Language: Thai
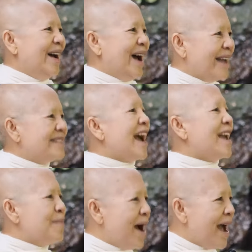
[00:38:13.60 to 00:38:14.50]
หายใจ
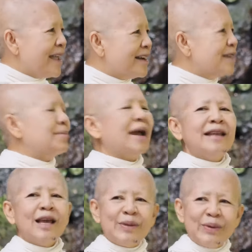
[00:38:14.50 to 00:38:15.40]
ใหม่เกิดใหม่
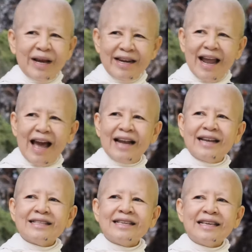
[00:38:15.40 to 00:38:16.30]
ได้ทุกขณะ
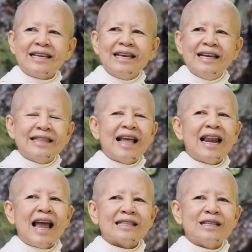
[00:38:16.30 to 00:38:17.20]
และที่น่า
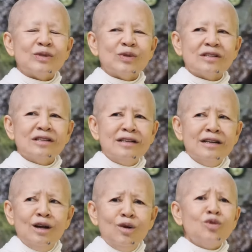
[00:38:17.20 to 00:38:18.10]
รักที่สุดคือ
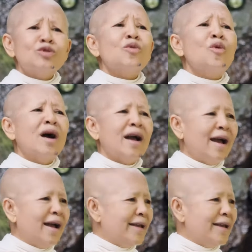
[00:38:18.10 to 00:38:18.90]
รู้ตัวไง